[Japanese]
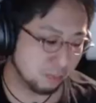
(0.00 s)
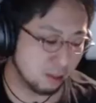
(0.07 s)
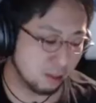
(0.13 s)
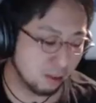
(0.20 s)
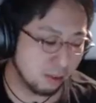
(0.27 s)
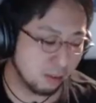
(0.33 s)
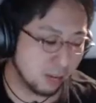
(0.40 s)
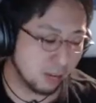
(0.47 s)
れ
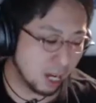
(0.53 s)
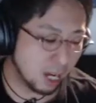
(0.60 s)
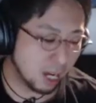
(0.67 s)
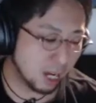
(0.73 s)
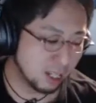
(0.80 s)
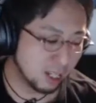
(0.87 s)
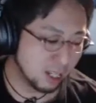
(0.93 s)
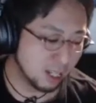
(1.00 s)
は、
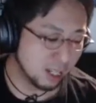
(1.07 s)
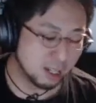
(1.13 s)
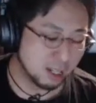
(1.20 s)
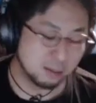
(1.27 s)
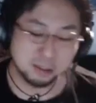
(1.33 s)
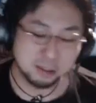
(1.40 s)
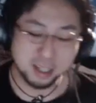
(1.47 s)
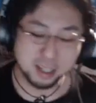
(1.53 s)

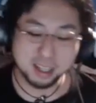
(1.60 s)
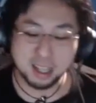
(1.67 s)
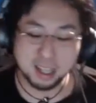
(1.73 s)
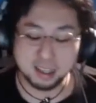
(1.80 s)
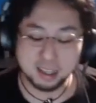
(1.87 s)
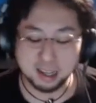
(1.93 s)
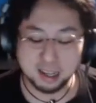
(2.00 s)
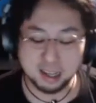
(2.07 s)
もう、だって
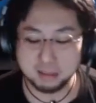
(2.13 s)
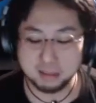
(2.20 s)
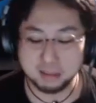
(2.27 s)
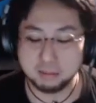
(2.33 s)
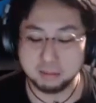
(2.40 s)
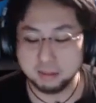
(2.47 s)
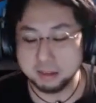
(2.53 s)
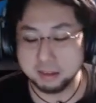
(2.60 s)
さ、好
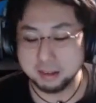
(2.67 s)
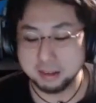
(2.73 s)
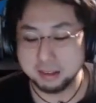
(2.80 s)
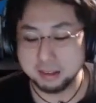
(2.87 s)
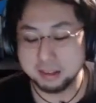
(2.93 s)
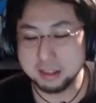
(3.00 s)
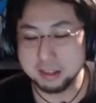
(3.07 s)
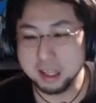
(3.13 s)

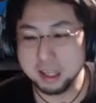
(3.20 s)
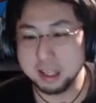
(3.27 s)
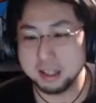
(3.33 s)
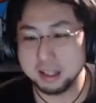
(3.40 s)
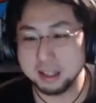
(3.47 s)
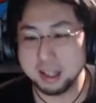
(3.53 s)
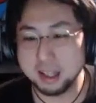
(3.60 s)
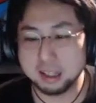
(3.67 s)
き
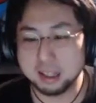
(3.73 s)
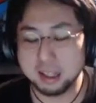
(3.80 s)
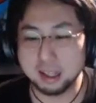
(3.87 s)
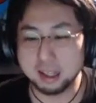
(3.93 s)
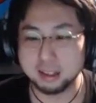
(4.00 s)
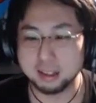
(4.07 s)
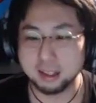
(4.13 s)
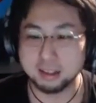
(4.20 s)
だってなっ
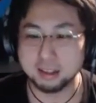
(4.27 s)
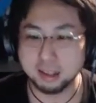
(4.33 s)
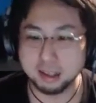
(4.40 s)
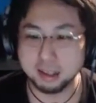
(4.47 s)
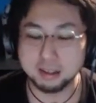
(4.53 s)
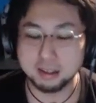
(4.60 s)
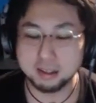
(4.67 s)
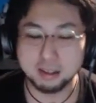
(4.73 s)
てさ、
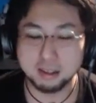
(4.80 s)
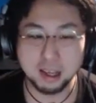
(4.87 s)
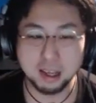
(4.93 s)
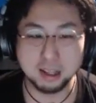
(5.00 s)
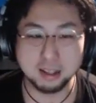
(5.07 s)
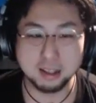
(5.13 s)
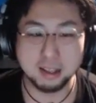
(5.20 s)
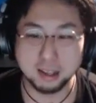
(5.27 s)
付き合っ
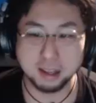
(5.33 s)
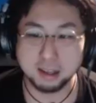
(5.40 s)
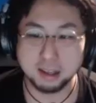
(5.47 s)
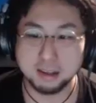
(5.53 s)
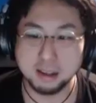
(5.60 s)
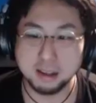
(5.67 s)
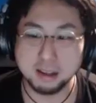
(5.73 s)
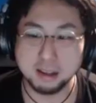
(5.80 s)
てさ、
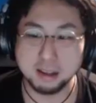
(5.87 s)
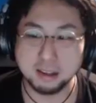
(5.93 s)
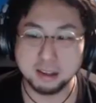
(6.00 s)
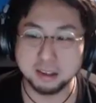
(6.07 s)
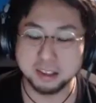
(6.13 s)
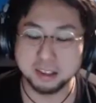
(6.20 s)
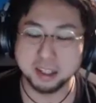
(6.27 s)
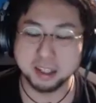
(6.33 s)
セックスし
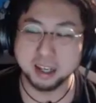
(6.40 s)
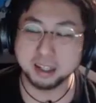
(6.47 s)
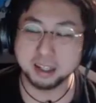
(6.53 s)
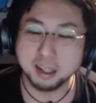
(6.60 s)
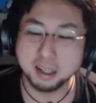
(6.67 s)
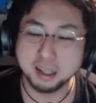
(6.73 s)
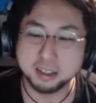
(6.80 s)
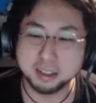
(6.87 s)
てがっか
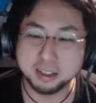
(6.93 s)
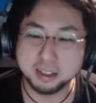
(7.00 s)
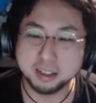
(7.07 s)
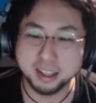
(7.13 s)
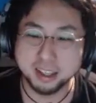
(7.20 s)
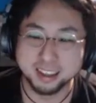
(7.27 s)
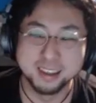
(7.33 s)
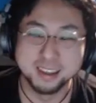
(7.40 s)
りして、
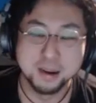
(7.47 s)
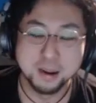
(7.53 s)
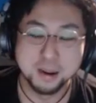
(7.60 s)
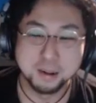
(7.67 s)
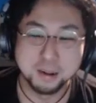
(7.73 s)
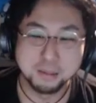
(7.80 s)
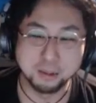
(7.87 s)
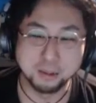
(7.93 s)

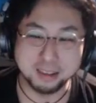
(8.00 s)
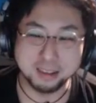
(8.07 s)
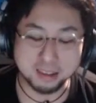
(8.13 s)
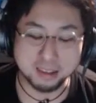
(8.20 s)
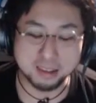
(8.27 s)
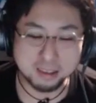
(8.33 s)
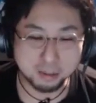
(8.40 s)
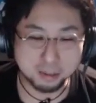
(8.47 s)
もう絶
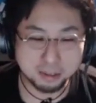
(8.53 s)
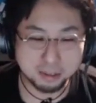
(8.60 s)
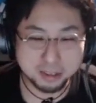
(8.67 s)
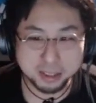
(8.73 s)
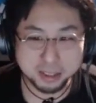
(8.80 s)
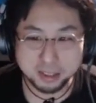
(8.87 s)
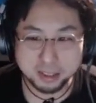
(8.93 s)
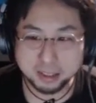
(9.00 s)
望しか
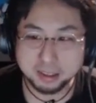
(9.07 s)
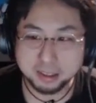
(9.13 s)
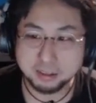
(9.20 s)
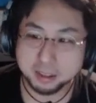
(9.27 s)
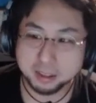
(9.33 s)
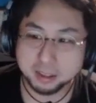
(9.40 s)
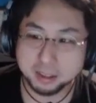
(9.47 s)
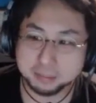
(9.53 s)
ないよね。
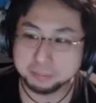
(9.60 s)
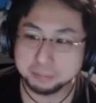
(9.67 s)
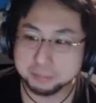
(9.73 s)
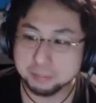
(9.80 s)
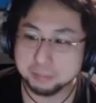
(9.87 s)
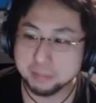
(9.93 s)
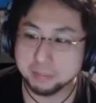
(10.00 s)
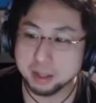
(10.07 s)

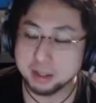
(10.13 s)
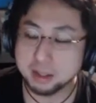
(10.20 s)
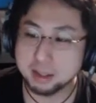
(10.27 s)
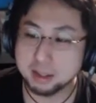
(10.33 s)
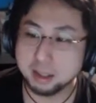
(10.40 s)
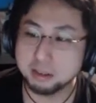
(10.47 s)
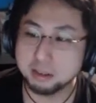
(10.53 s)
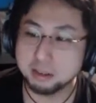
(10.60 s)
最
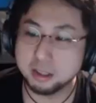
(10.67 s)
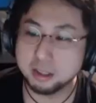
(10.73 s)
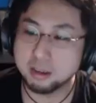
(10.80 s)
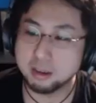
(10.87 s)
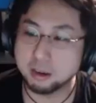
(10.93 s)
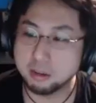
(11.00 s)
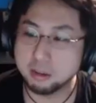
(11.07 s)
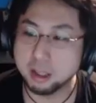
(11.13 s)
終的には
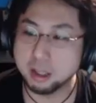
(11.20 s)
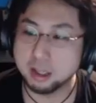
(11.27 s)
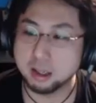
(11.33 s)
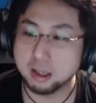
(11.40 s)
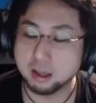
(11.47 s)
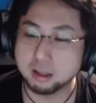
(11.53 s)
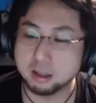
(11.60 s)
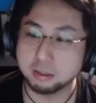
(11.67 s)
オナニーが
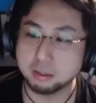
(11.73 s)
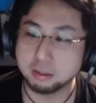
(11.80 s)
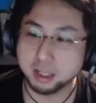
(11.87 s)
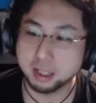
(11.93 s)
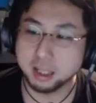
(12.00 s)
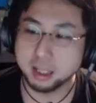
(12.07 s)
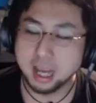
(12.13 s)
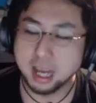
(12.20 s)
楽かもね。
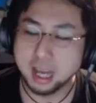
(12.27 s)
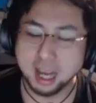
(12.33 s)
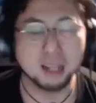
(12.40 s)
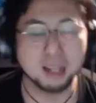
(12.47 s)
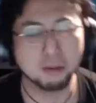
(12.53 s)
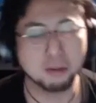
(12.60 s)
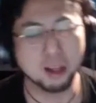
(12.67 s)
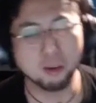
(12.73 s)
あ、でも
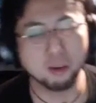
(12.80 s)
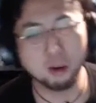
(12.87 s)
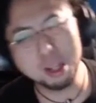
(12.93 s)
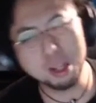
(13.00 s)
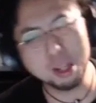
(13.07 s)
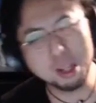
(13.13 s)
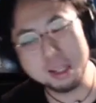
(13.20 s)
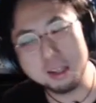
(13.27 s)
ね、俺
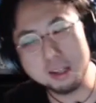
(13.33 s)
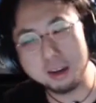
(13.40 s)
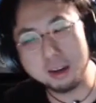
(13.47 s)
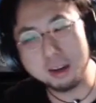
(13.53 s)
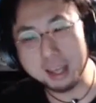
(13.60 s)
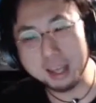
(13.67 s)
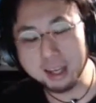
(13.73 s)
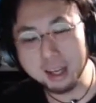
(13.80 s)
オナニーには
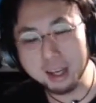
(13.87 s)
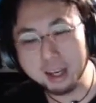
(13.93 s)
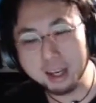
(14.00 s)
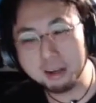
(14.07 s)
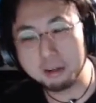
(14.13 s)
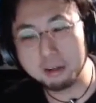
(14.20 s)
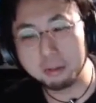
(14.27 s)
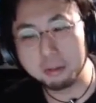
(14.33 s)
限界があると
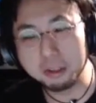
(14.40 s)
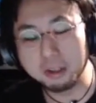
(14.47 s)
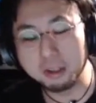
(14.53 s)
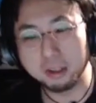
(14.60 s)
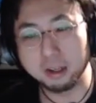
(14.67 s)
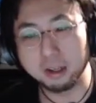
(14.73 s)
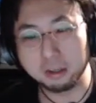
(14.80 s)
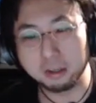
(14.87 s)
思ってるんだ
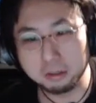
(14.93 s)
よ。